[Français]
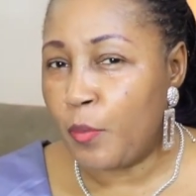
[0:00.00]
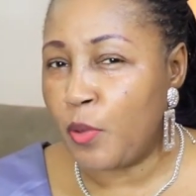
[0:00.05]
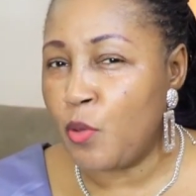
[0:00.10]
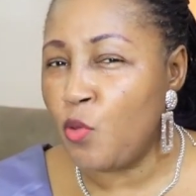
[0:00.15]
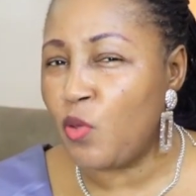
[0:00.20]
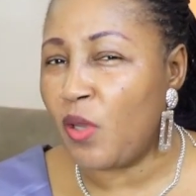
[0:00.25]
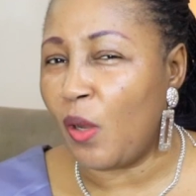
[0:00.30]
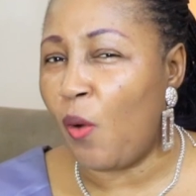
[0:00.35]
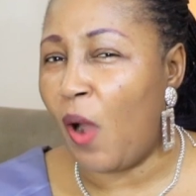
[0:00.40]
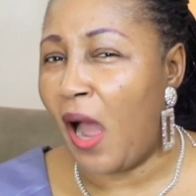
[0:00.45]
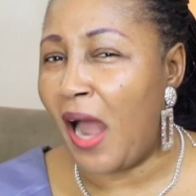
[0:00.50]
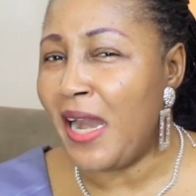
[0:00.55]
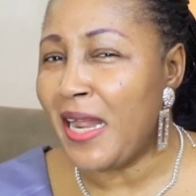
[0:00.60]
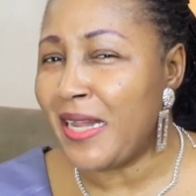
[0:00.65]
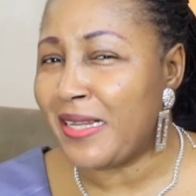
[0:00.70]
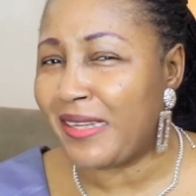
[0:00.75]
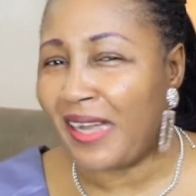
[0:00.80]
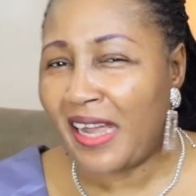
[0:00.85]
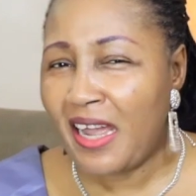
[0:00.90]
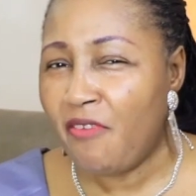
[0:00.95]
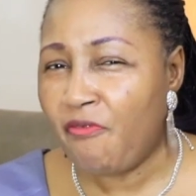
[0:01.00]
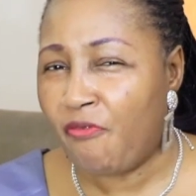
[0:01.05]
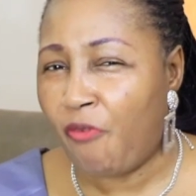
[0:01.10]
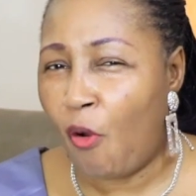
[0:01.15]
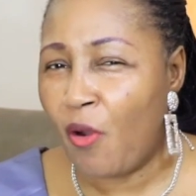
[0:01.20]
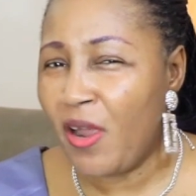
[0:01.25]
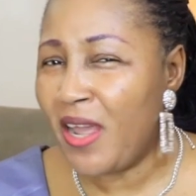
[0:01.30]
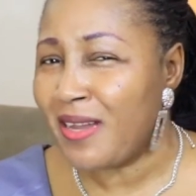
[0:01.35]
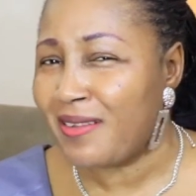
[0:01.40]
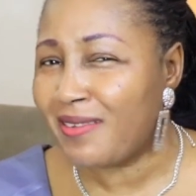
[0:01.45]
Nous allons aller très
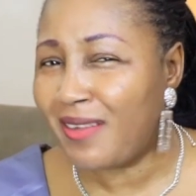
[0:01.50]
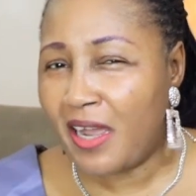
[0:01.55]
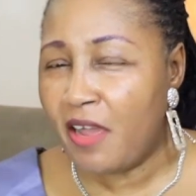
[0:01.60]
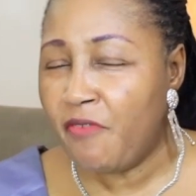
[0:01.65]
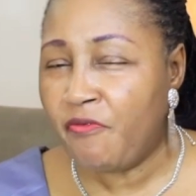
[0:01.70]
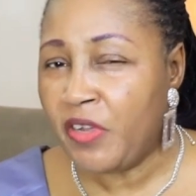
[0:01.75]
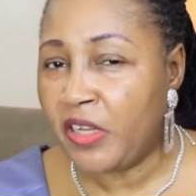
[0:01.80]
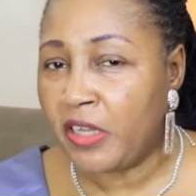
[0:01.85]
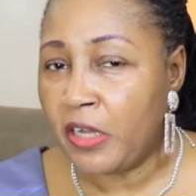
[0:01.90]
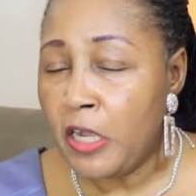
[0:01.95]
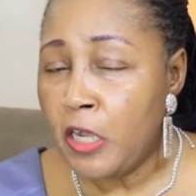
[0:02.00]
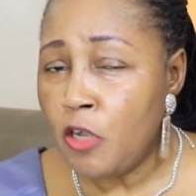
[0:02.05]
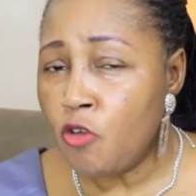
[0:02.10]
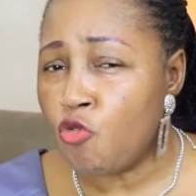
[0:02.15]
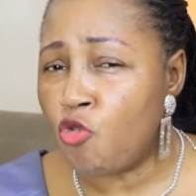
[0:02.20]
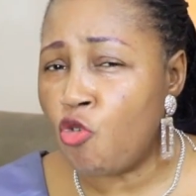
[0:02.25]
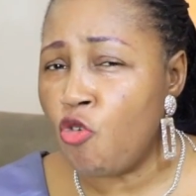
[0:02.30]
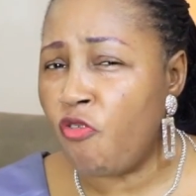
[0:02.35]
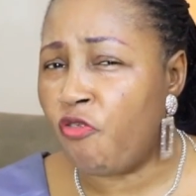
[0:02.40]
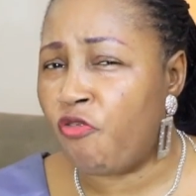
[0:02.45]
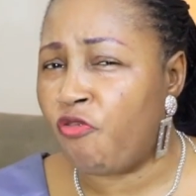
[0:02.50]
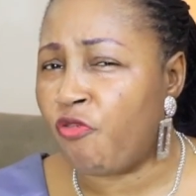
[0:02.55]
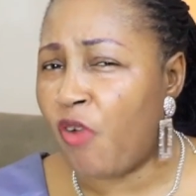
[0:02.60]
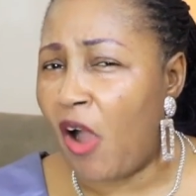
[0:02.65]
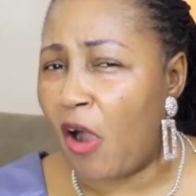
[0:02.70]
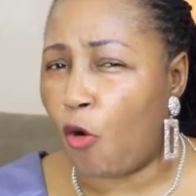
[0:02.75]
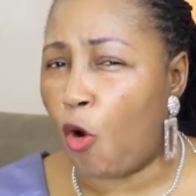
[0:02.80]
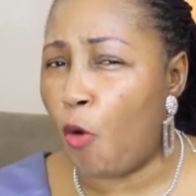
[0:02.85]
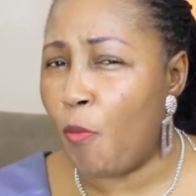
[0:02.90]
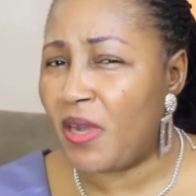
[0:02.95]
fort et très vite. Tu
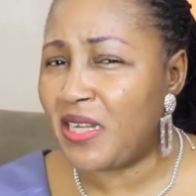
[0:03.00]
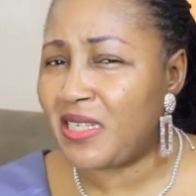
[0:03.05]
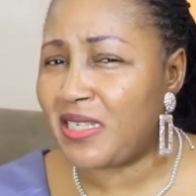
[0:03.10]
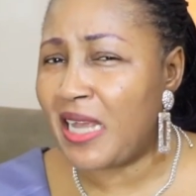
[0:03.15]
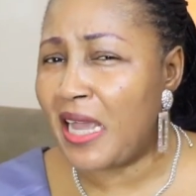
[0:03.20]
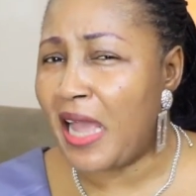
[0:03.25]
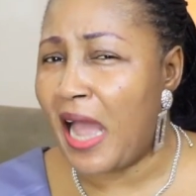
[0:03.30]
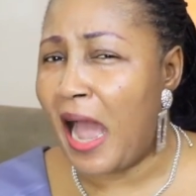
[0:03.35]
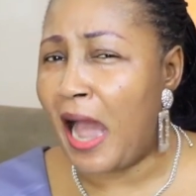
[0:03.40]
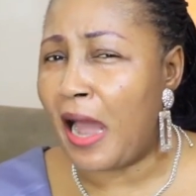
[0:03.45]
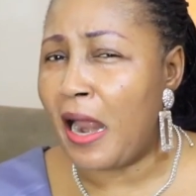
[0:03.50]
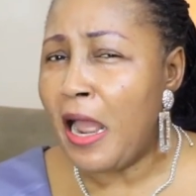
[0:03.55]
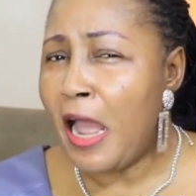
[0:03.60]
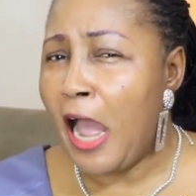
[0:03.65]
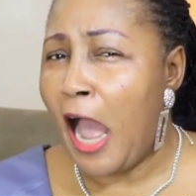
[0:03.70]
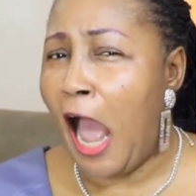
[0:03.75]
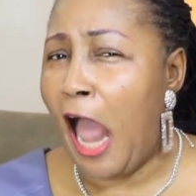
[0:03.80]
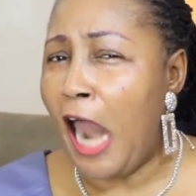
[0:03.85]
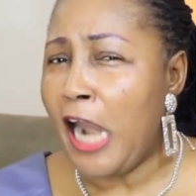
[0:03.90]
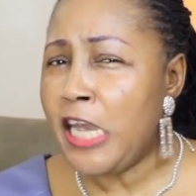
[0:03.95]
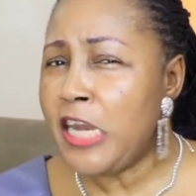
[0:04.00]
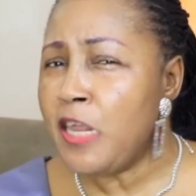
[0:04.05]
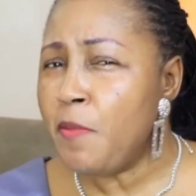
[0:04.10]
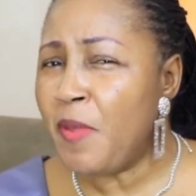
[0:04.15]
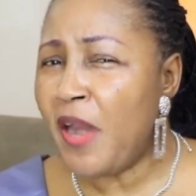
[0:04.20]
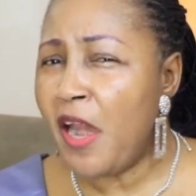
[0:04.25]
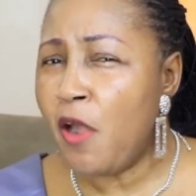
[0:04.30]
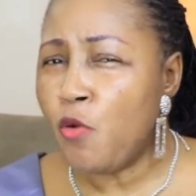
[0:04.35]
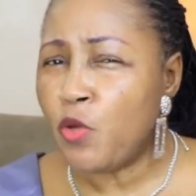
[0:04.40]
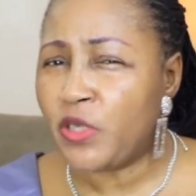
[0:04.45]
vas commencer à,
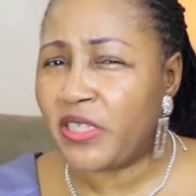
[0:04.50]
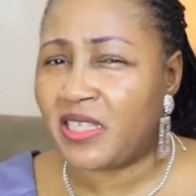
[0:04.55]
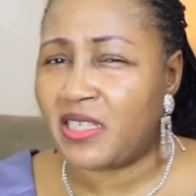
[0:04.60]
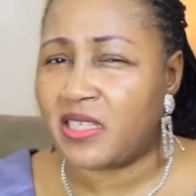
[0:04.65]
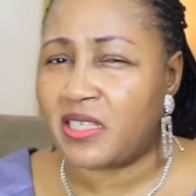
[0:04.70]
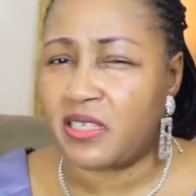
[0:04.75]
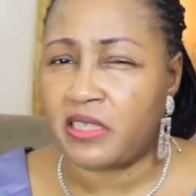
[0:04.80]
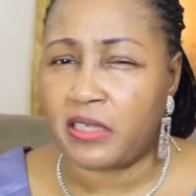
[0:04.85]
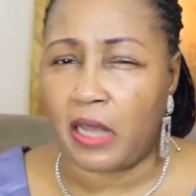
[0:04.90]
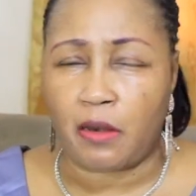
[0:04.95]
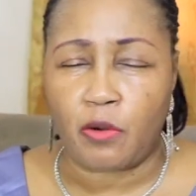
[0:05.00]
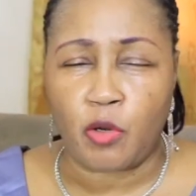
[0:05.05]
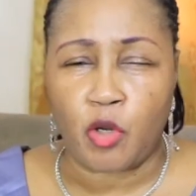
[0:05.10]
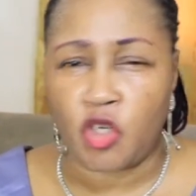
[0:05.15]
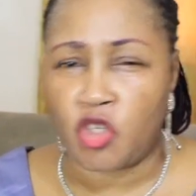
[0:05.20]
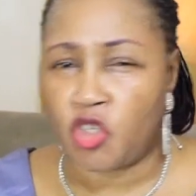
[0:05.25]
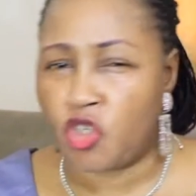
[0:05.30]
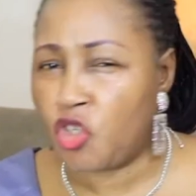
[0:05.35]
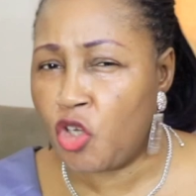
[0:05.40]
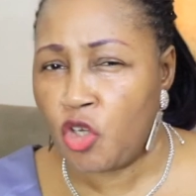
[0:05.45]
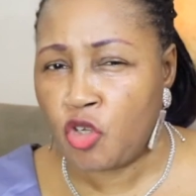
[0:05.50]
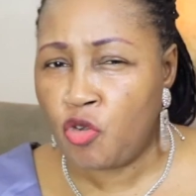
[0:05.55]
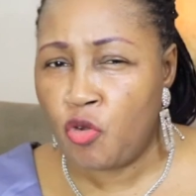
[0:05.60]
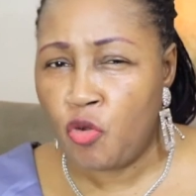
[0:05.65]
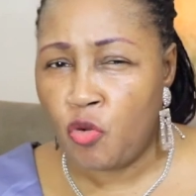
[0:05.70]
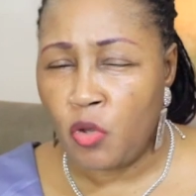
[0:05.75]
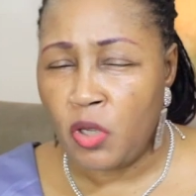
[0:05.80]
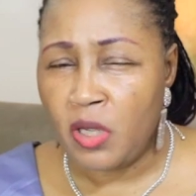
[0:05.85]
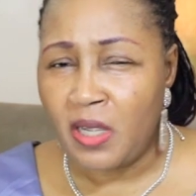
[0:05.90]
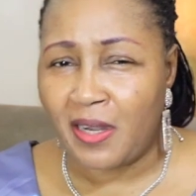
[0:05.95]
libérer le sang de
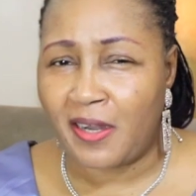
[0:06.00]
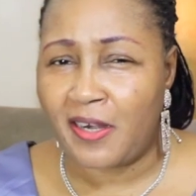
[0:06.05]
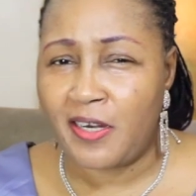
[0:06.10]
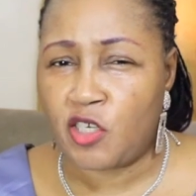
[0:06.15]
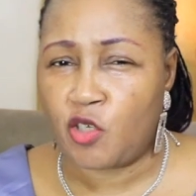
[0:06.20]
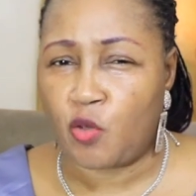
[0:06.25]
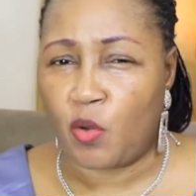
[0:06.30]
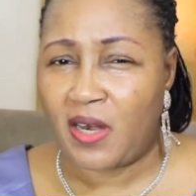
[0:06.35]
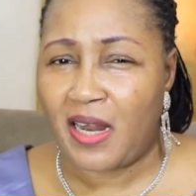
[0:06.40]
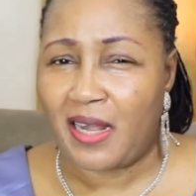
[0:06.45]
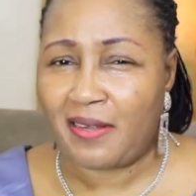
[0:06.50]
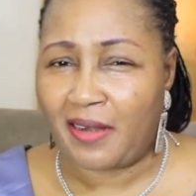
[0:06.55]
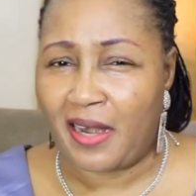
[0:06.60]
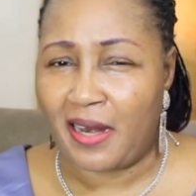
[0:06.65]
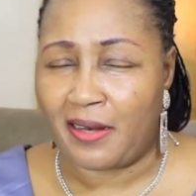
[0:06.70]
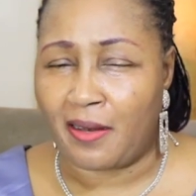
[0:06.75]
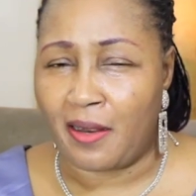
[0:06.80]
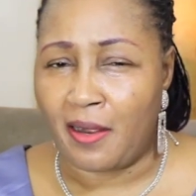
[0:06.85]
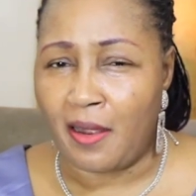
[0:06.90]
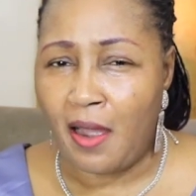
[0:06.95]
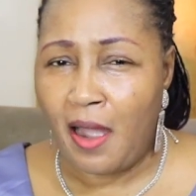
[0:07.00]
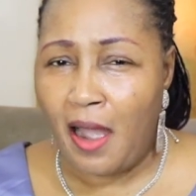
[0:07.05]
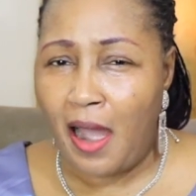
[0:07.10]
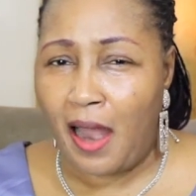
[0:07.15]
Jésus, Christ de Nazareth.